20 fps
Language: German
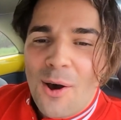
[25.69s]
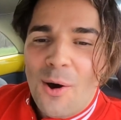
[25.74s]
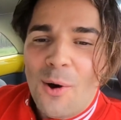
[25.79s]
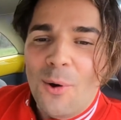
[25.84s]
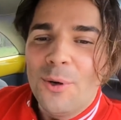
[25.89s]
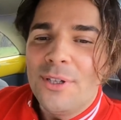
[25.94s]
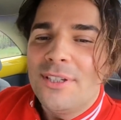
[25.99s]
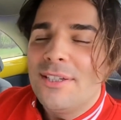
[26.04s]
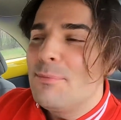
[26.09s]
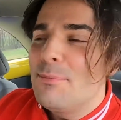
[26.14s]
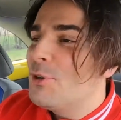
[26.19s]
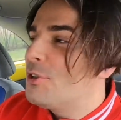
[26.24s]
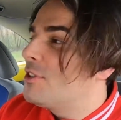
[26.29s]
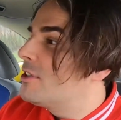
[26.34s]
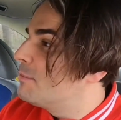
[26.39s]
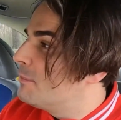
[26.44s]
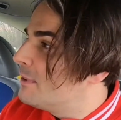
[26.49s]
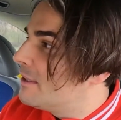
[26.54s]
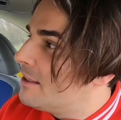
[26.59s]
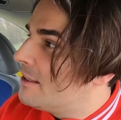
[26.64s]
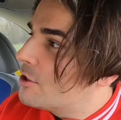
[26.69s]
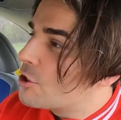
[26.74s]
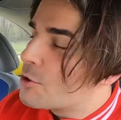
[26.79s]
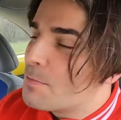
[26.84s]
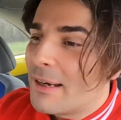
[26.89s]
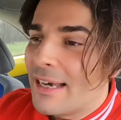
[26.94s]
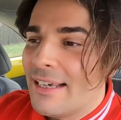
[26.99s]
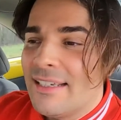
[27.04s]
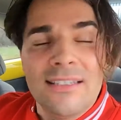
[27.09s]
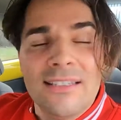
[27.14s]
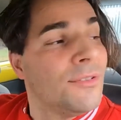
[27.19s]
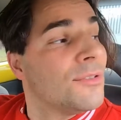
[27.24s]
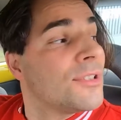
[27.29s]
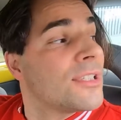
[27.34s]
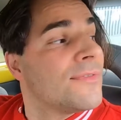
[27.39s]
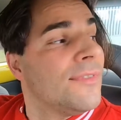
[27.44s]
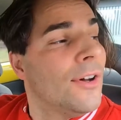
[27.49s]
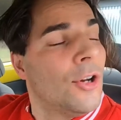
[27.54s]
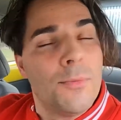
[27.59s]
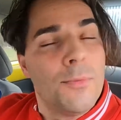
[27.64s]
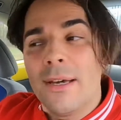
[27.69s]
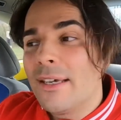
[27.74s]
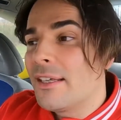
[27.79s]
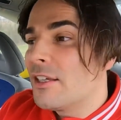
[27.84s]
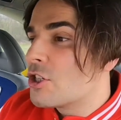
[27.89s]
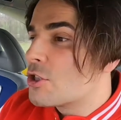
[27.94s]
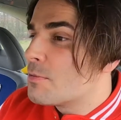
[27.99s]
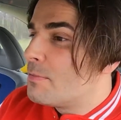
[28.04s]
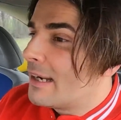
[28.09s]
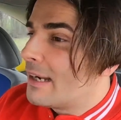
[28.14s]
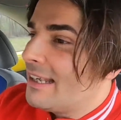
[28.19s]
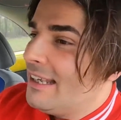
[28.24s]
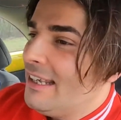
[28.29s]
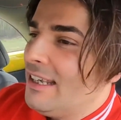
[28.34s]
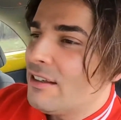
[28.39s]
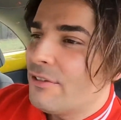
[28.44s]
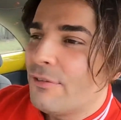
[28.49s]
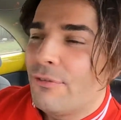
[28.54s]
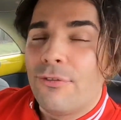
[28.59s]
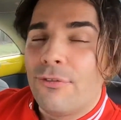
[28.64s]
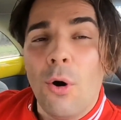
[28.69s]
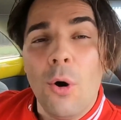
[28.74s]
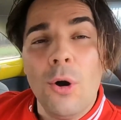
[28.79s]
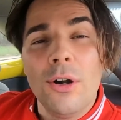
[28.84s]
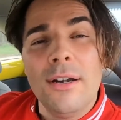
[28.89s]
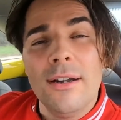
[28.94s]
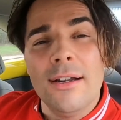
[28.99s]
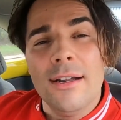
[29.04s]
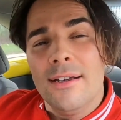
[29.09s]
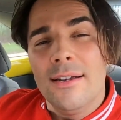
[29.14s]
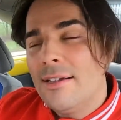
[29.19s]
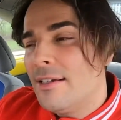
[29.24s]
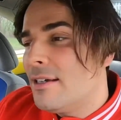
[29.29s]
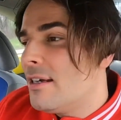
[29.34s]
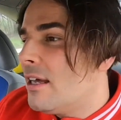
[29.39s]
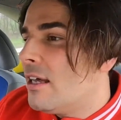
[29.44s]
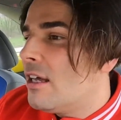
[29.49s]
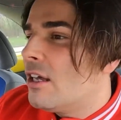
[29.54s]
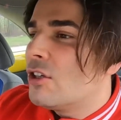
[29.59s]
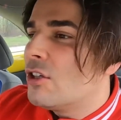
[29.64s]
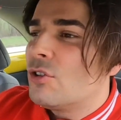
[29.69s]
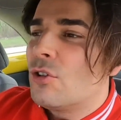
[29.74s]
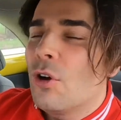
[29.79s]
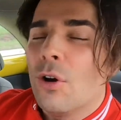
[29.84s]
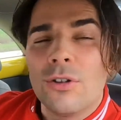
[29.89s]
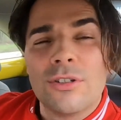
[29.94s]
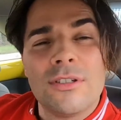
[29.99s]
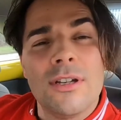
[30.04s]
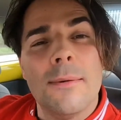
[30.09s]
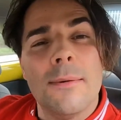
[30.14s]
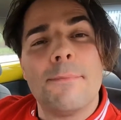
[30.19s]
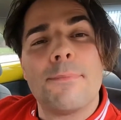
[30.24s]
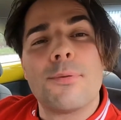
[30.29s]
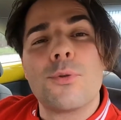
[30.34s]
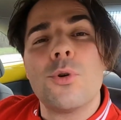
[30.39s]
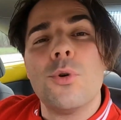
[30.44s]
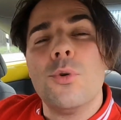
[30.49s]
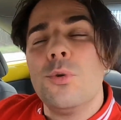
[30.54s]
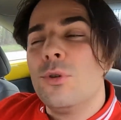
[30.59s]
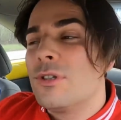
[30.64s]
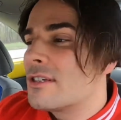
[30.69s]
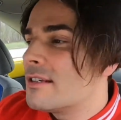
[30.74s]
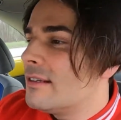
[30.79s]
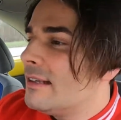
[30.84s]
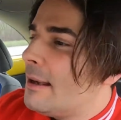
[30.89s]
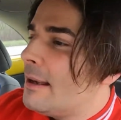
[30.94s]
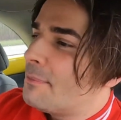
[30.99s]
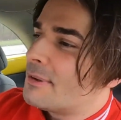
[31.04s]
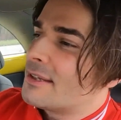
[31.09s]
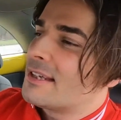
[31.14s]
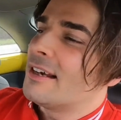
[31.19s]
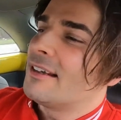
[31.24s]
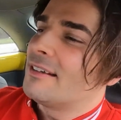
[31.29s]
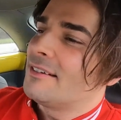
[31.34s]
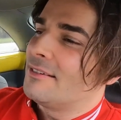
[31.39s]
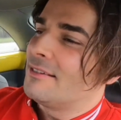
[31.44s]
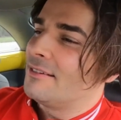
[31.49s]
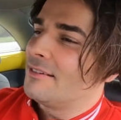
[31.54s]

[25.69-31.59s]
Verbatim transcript: Heute möchte ich mit dir sprechen und zwar über ein Gespräch von Dr. Bruce Lipton.